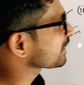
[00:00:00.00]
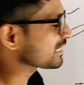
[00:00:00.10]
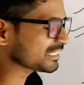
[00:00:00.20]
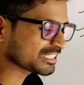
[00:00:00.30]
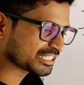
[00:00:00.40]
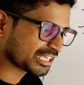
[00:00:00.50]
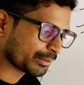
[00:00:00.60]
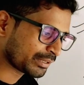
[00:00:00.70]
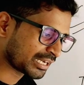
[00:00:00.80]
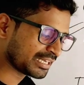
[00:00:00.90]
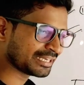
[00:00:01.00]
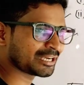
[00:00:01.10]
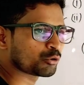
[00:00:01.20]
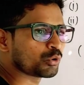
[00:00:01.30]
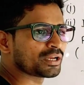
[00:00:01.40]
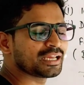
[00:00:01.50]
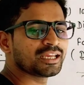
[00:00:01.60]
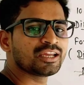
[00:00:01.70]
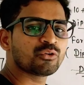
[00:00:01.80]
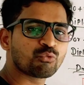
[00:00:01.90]
प्रदेश के जितने भी कैंडिडेट होंगे
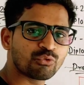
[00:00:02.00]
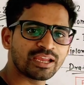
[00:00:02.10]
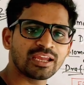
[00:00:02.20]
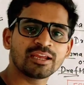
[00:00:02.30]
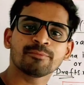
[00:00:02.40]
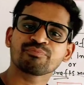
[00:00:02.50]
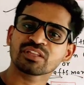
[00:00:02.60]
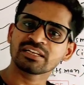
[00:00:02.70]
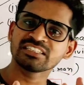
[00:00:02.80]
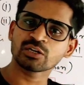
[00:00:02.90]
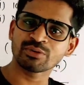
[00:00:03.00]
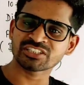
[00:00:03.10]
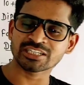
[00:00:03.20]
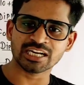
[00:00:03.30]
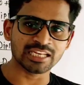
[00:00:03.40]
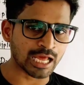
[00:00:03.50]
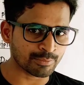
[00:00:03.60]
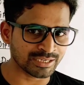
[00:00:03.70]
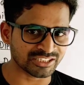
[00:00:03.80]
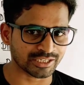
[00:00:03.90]
वे रिजर्वेशन का
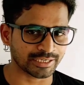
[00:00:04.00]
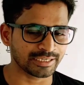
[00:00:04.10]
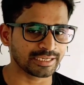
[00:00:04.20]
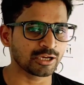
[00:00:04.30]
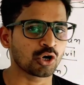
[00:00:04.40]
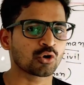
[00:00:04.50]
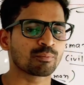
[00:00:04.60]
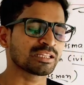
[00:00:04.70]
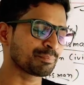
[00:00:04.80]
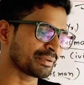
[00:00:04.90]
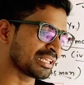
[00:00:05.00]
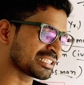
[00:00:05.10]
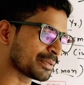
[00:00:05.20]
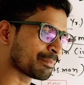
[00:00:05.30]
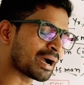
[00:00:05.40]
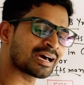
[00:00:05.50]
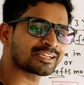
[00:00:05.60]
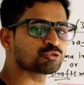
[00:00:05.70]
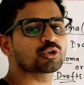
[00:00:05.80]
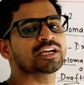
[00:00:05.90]
लाभ ले सकेंगे और मध्य प्रदेश से
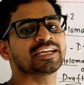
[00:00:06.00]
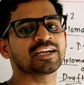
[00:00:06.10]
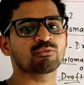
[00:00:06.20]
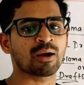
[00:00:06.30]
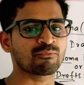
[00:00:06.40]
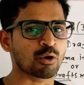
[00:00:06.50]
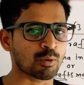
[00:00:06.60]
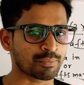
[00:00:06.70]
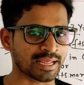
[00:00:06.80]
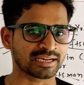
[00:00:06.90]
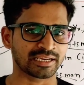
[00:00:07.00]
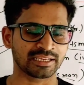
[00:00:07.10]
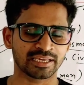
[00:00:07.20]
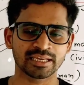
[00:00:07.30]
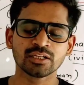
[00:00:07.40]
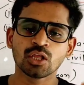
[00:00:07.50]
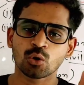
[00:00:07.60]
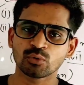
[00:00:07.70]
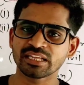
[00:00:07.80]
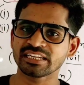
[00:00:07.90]
बाहर के जो कैंडिडेट वहां फॉर्म अप्लाई करेंगे
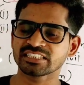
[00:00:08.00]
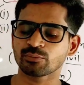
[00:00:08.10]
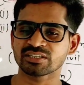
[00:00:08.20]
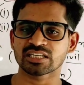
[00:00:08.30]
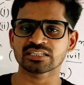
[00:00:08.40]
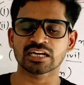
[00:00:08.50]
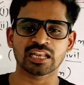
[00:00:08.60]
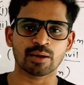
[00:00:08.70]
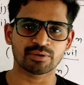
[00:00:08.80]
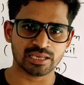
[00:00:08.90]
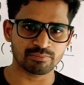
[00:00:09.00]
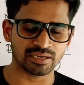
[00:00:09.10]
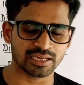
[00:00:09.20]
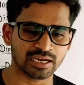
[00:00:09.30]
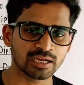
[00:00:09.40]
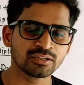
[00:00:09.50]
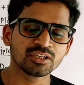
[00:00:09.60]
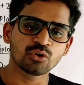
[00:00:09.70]
उन्हें रिजर्वेशन का लाभ नहीं मिलेगा